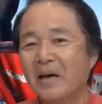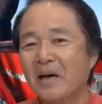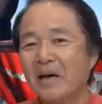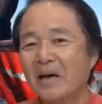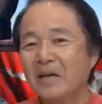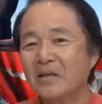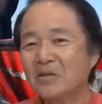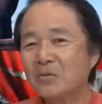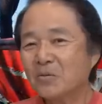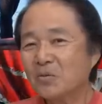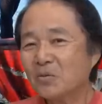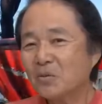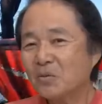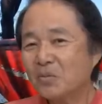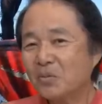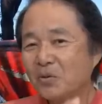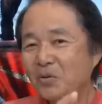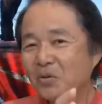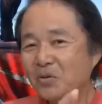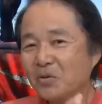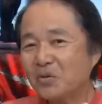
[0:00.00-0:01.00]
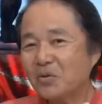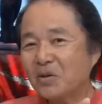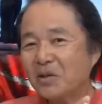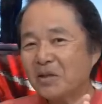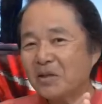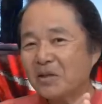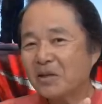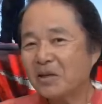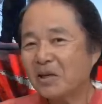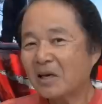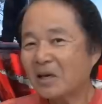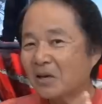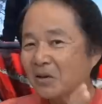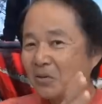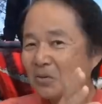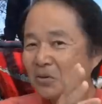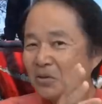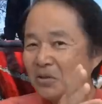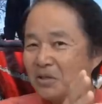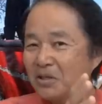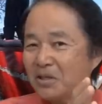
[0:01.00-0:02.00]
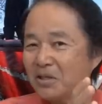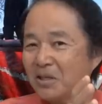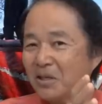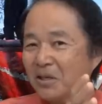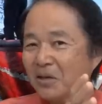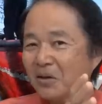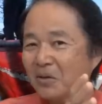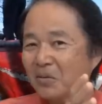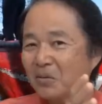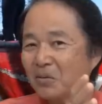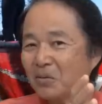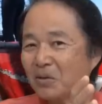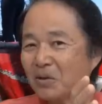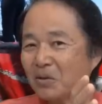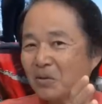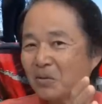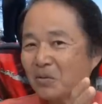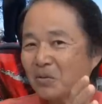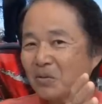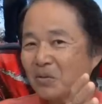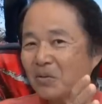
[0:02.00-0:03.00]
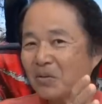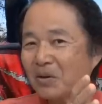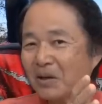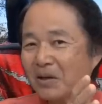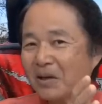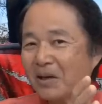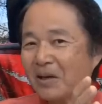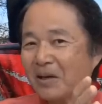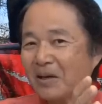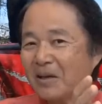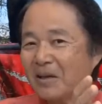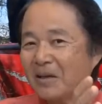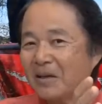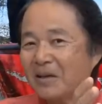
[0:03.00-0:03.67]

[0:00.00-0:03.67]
あそこのポイントだったらあの位置に投げ込んだところから